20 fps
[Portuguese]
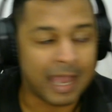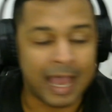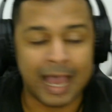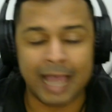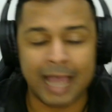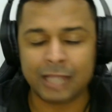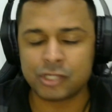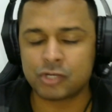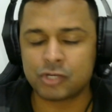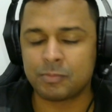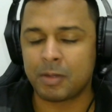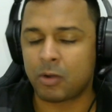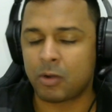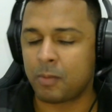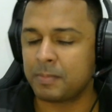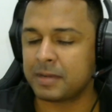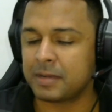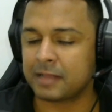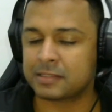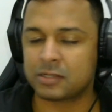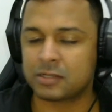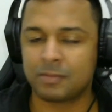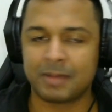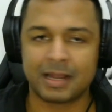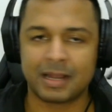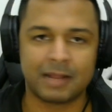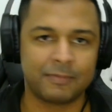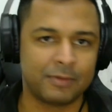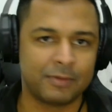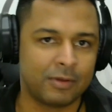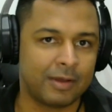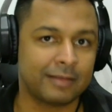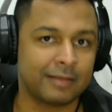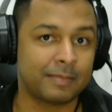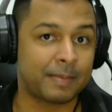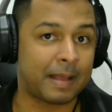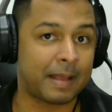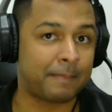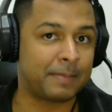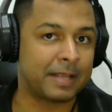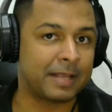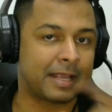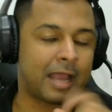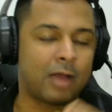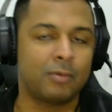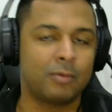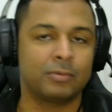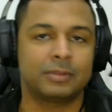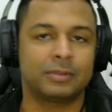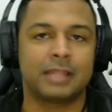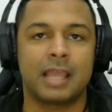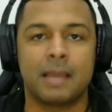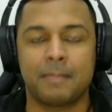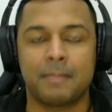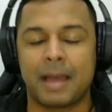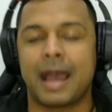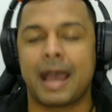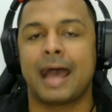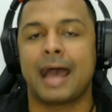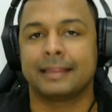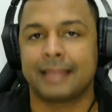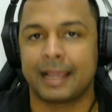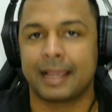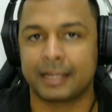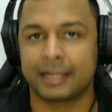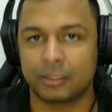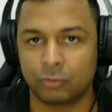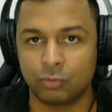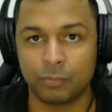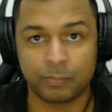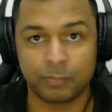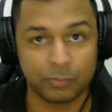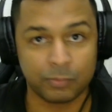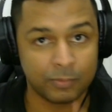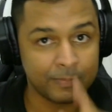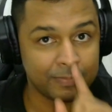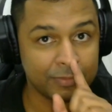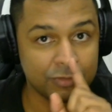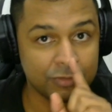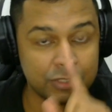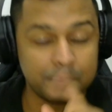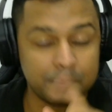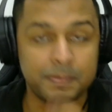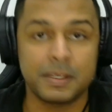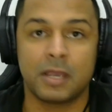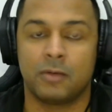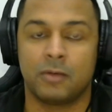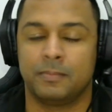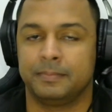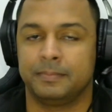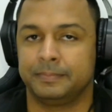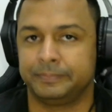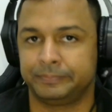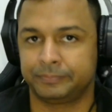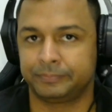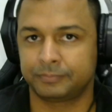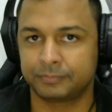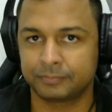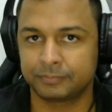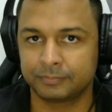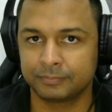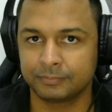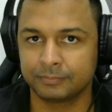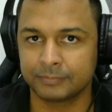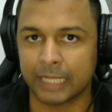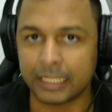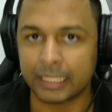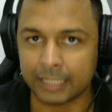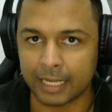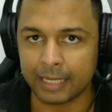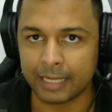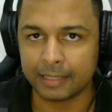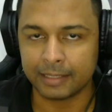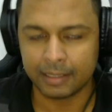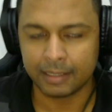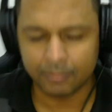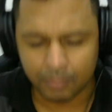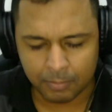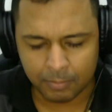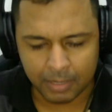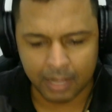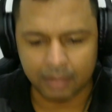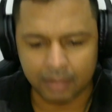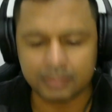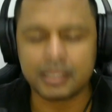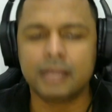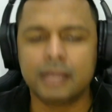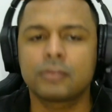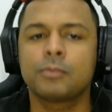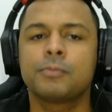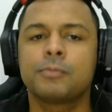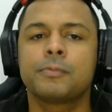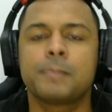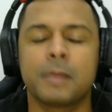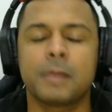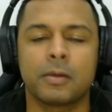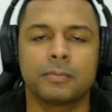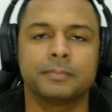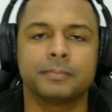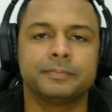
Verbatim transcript: Acho uma combinação maravilhosa para aplicar o tema ataque duplo de peão. Tá? É, vamos lá, um ataque duplo de peão.